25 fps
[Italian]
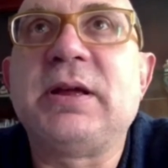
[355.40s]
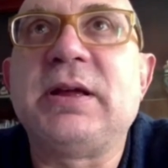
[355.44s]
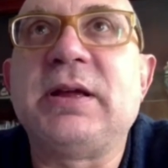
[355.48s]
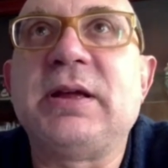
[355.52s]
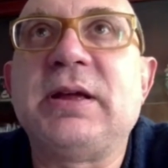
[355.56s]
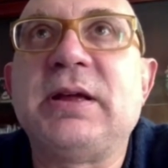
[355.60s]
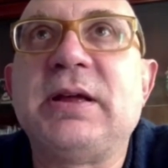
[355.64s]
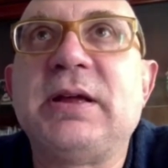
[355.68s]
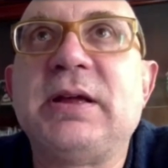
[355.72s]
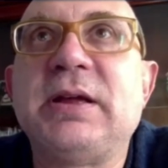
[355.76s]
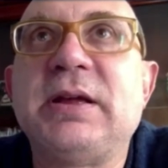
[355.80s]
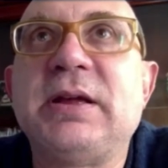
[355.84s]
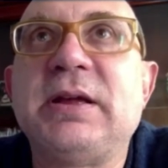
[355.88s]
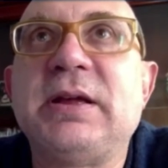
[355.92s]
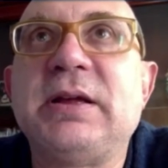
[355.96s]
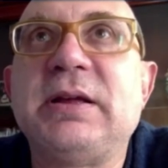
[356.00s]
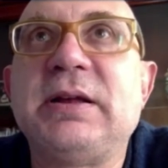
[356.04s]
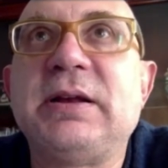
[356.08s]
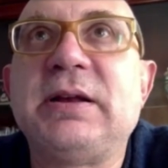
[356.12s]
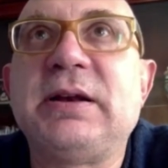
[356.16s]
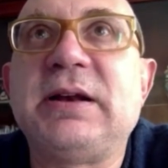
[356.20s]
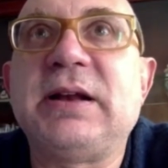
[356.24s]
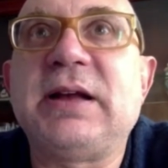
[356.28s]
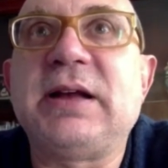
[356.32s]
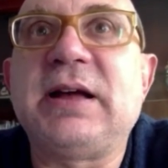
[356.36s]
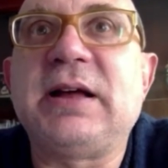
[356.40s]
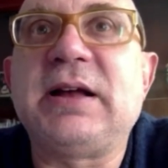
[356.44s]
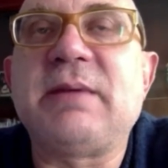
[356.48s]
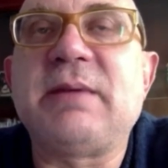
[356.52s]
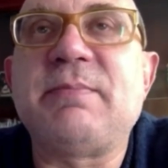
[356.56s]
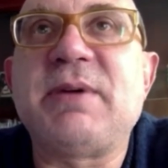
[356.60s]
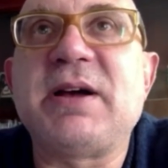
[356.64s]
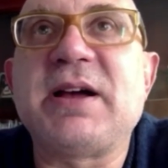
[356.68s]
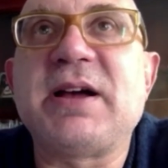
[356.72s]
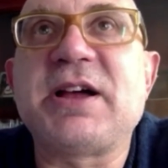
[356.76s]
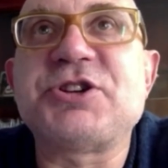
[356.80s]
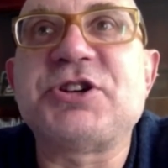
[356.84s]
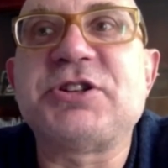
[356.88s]
eh, la, la,
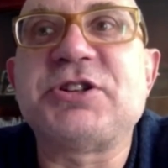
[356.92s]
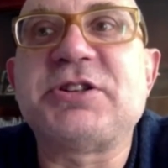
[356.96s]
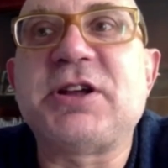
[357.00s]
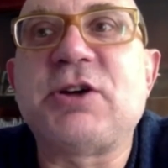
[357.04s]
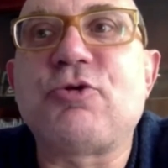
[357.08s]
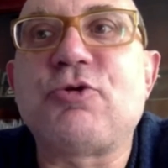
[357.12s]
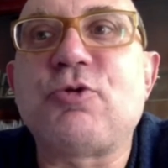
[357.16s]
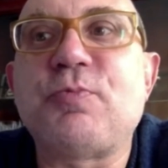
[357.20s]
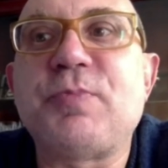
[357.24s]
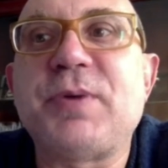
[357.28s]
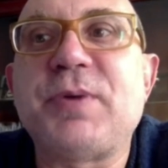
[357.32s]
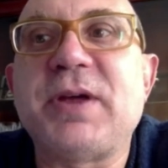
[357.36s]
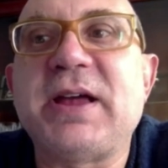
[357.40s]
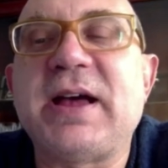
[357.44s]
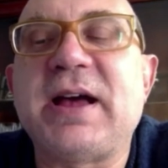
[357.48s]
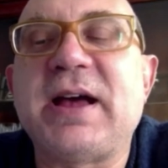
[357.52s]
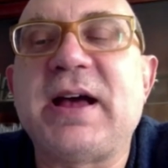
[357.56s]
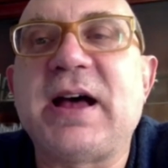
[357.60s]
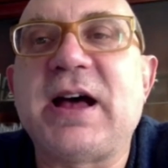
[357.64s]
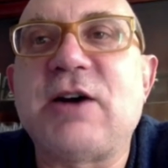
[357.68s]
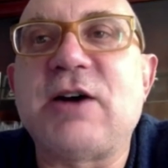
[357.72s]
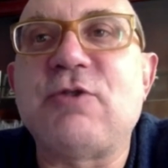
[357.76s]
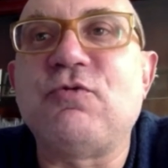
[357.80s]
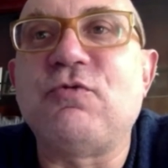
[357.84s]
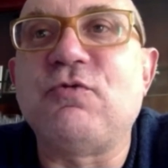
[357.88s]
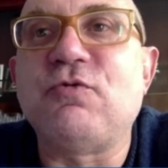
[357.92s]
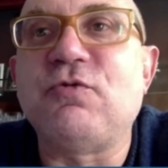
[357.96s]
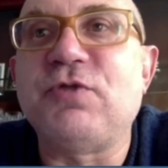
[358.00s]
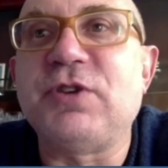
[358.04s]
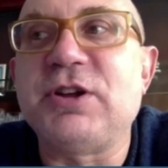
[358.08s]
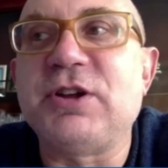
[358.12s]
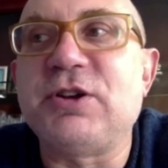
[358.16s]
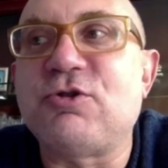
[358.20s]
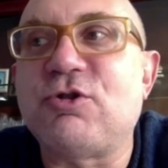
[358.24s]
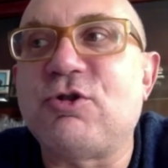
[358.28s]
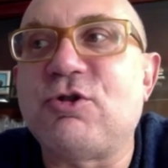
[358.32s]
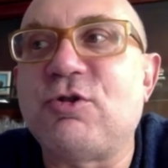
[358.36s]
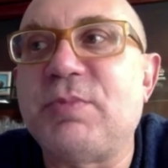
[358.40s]
Banca Centrale Europea ha un
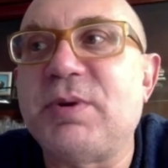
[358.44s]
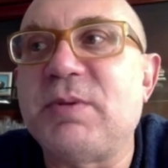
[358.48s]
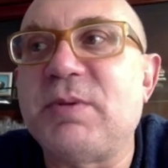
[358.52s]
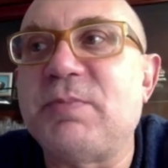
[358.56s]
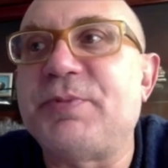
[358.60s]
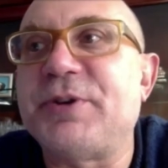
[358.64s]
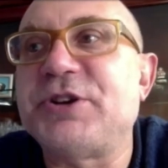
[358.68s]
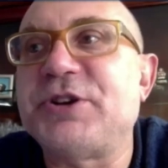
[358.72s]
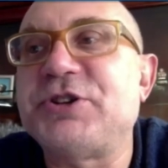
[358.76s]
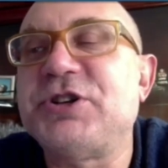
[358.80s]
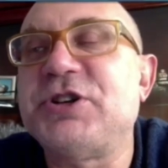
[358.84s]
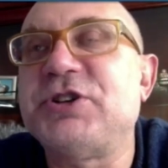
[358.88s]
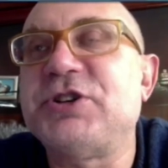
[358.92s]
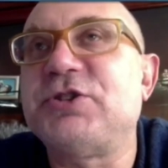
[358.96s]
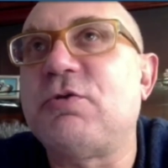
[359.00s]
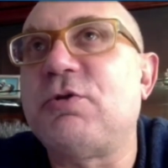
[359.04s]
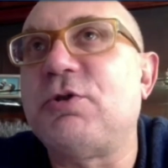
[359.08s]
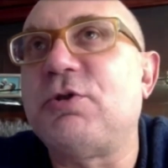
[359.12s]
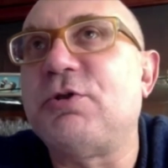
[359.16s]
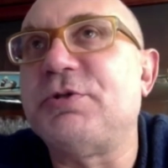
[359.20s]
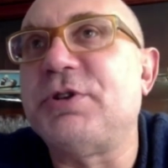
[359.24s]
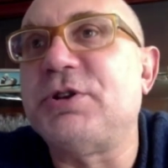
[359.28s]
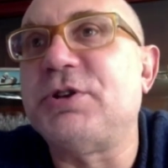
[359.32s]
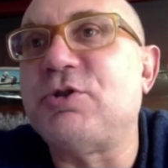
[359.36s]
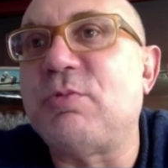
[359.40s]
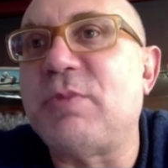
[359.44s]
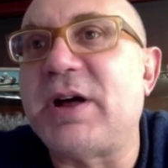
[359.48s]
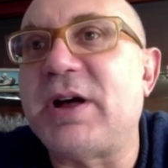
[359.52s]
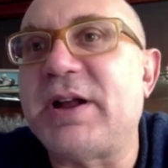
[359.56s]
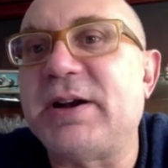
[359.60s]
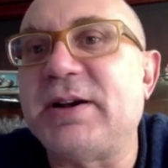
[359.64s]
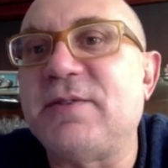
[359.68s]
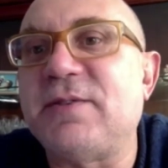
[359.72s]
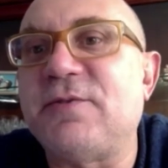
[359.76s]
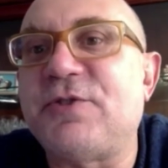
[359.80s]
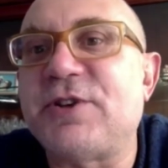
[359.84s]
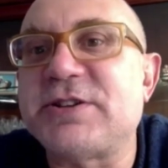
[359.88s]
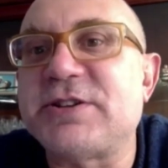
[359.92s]
vincolo ben preciso, quello di domare
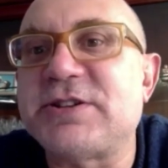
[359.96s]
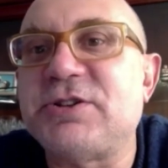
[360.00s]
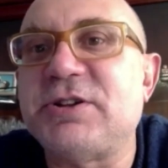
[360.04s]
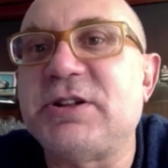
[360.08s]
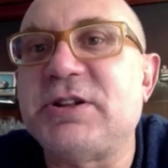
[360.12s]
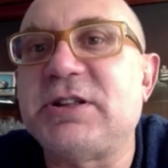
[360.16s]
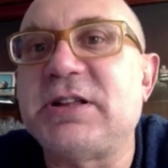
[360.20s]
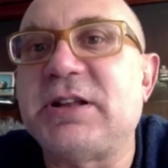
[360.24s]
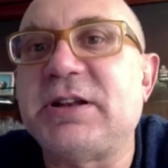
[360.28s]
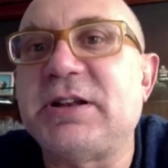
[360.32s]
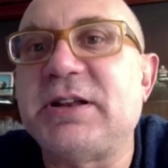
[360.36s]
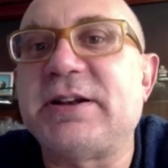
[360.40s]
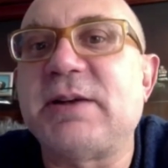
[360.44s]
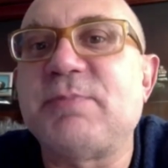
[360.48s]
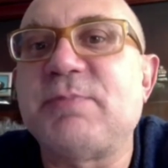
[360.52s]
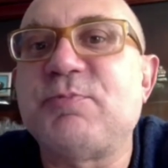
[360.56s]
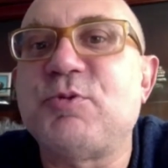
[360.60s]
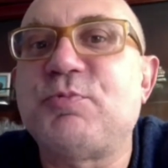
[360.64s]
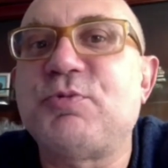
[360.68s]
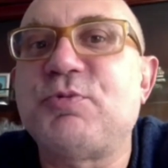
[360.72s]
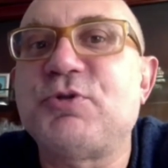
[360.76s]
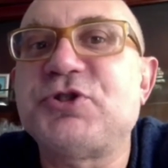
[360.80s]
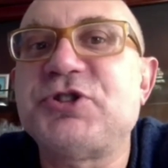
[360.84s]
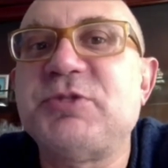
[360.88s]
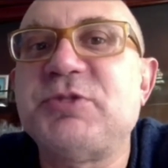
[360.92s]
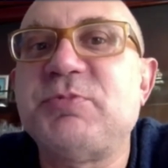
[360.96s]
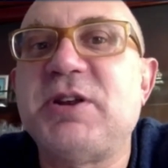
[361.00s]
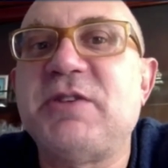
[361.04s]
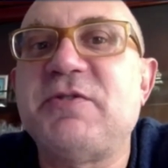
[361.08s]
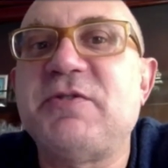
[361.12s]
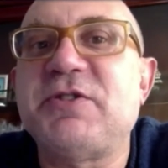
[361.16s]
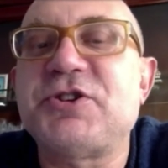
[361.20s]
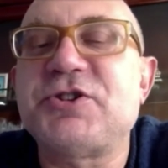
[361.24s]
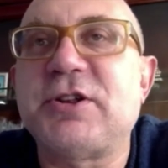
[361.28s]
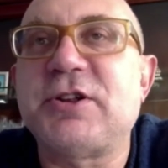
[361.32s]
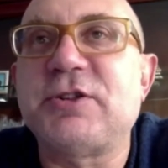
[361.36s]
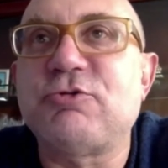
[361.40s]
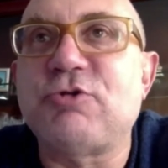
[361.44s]
l'inflazione, di tenere il più possibile
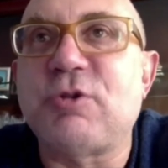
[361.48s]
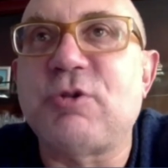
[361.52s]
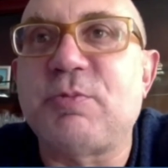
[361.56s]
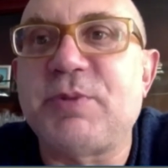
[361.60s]
vicino al